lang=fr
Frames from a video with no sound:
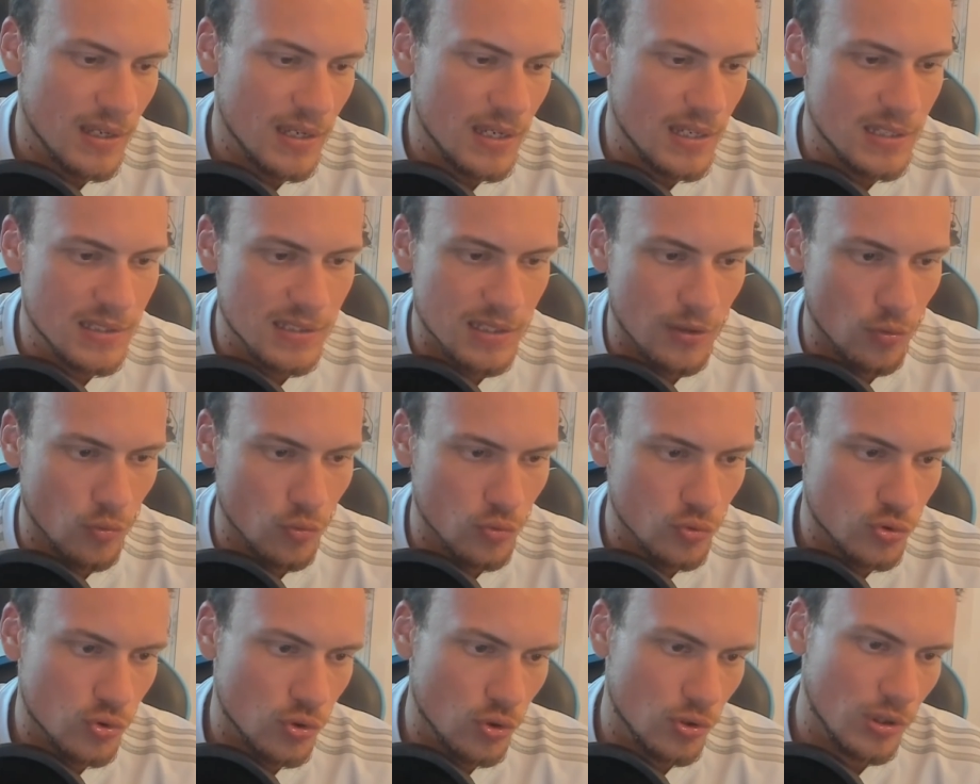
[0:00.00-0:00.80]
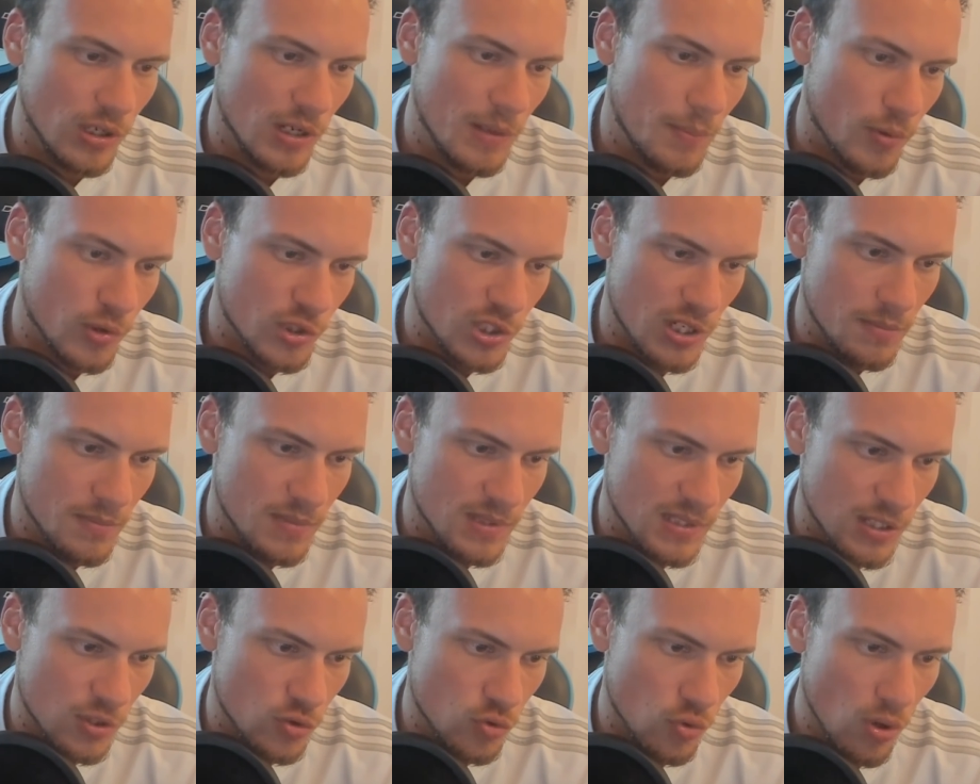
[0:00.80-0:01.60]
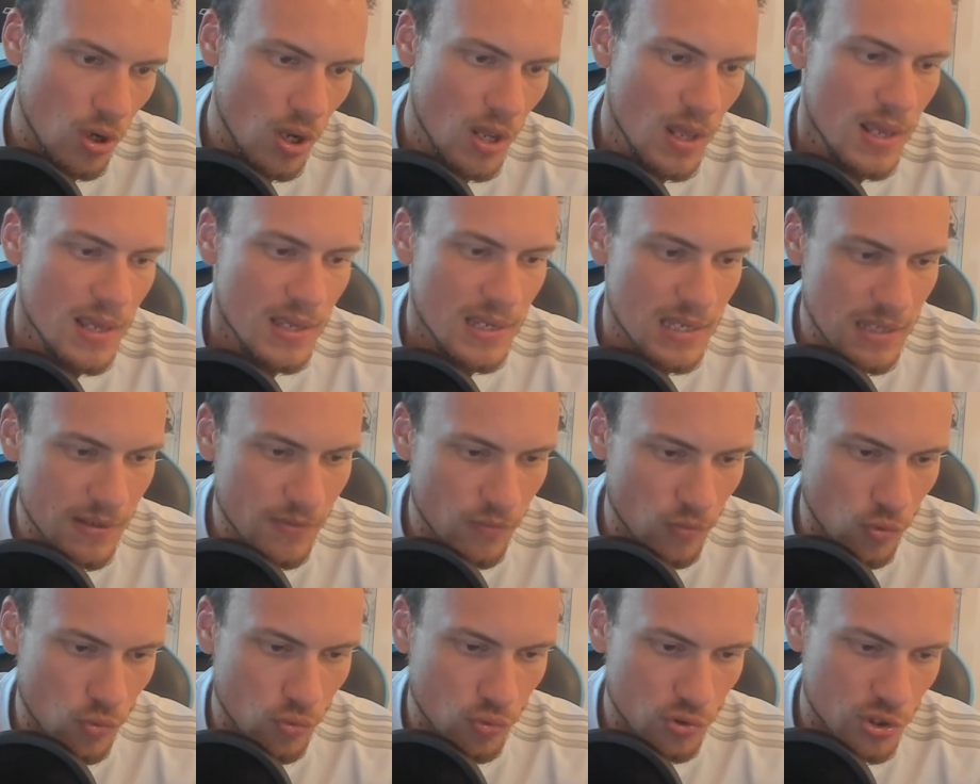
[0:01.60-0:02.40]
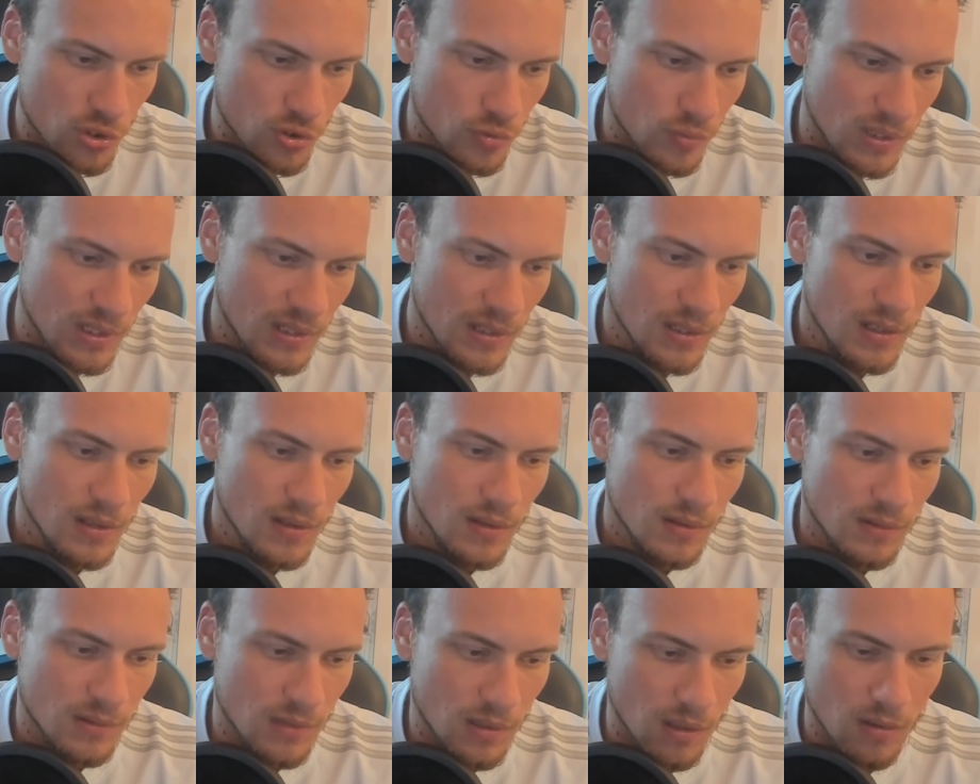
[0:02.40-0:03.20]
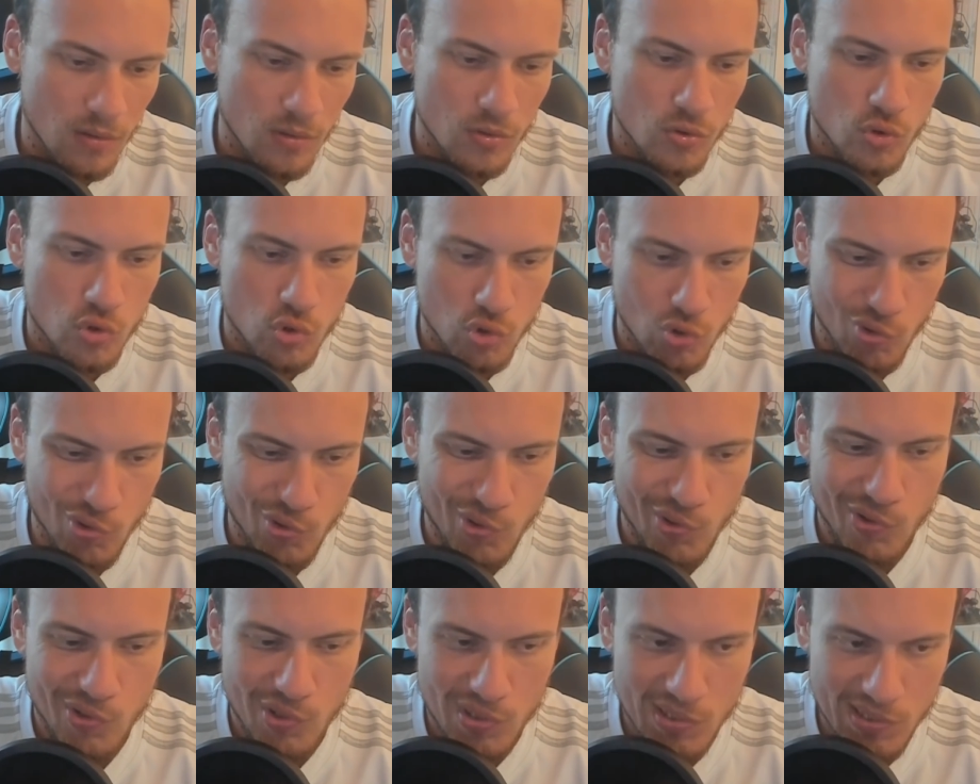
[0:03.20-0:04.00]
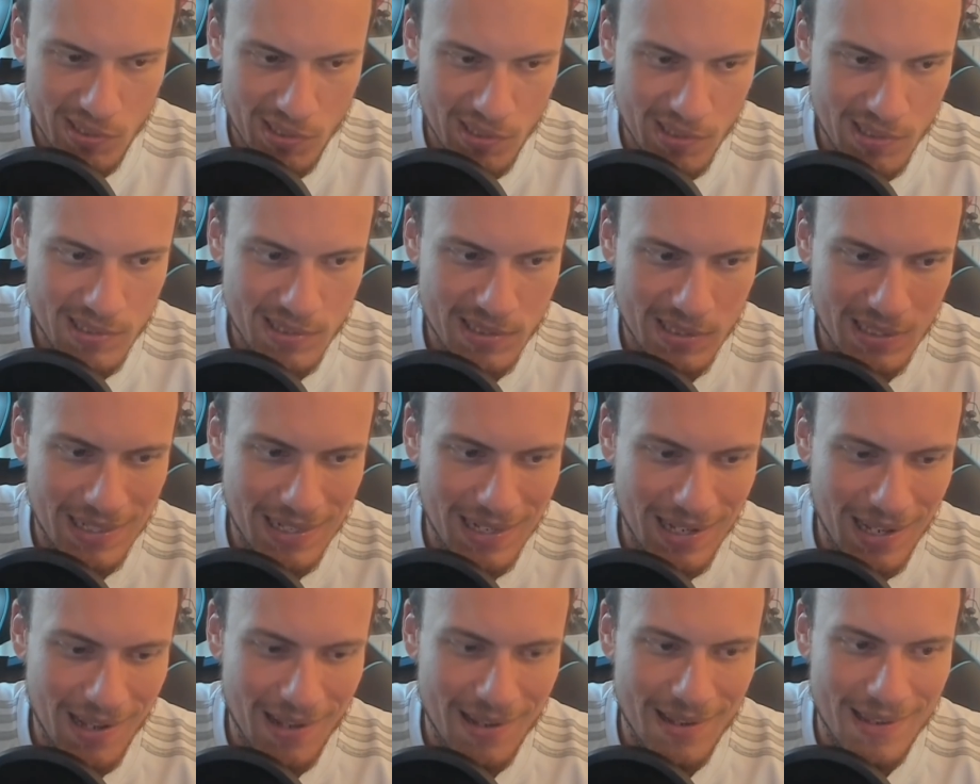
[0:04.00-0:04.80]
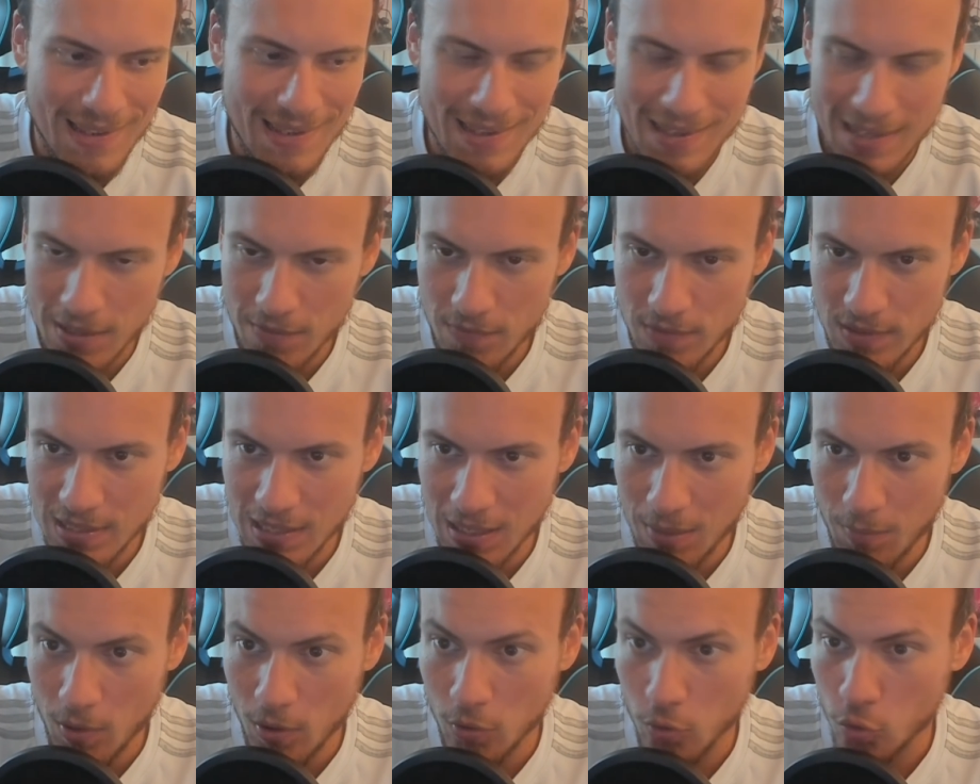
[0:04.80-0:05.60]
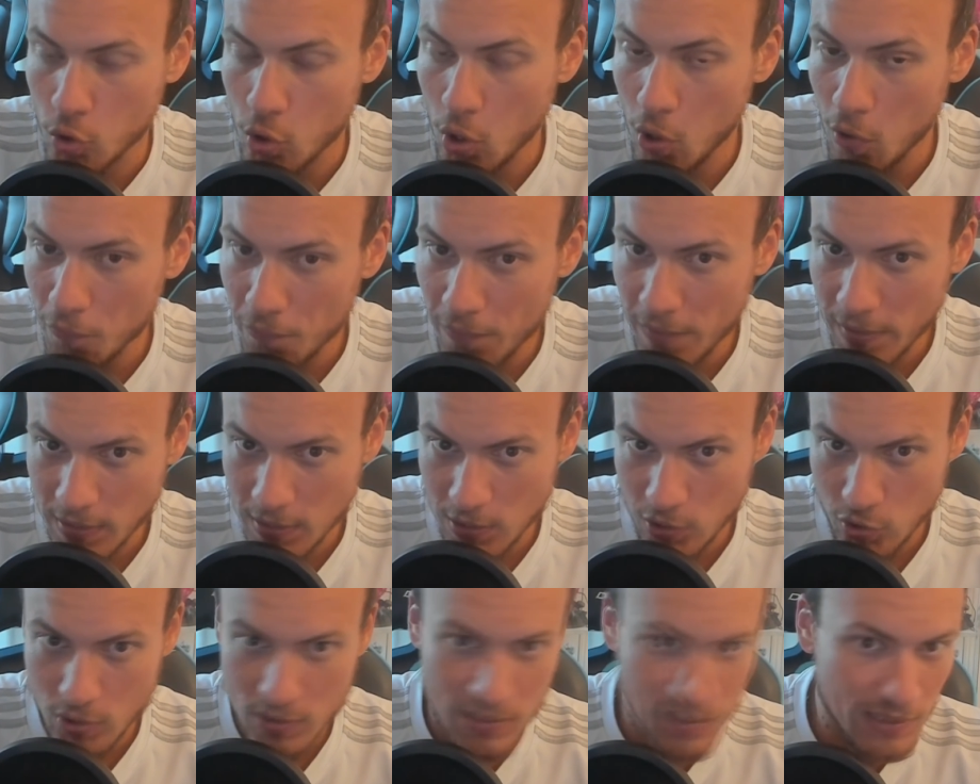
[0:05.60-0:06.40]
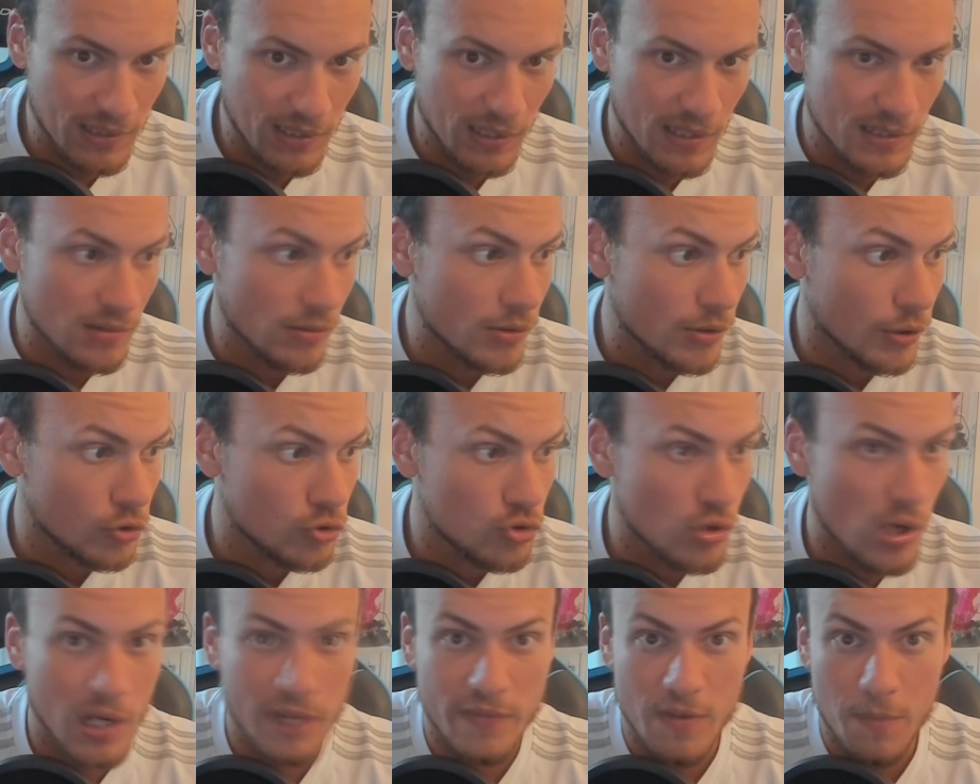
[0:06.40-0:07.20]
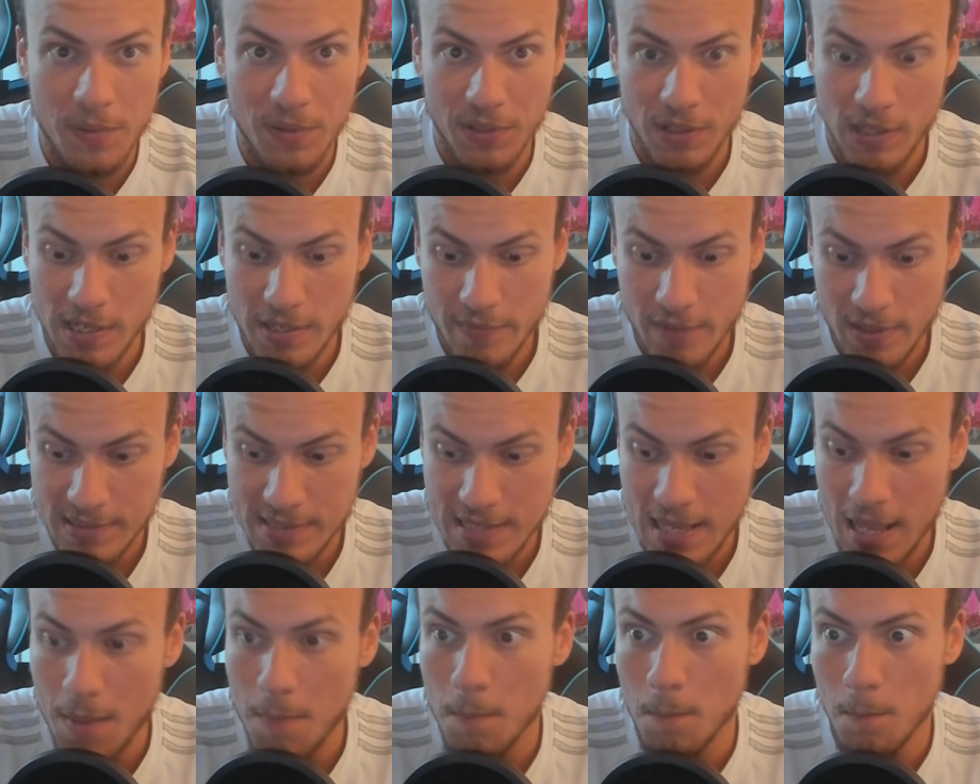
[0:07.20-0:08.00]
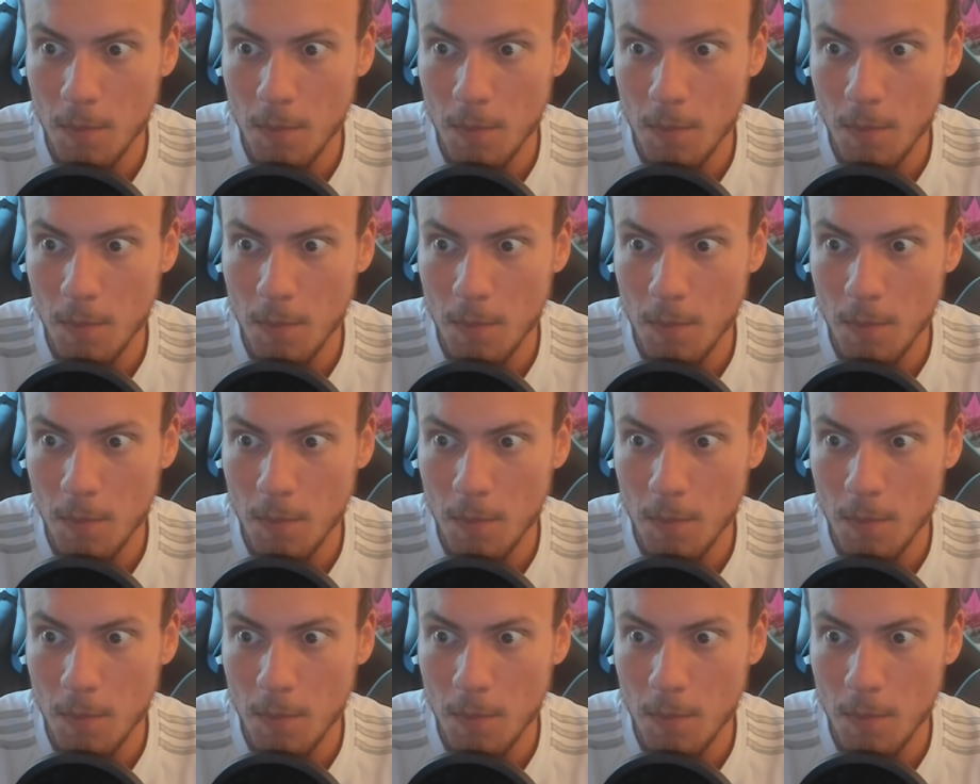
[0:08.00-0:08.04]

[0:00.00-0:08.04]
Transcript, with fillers: Et ils annoncent que dans les prochaines mises à jour, ils vont continuer dans ce sens-là, évidemment. Donc enfin quelque chose d'intéressant qui aurait dû arriver pendant l'anniversaire.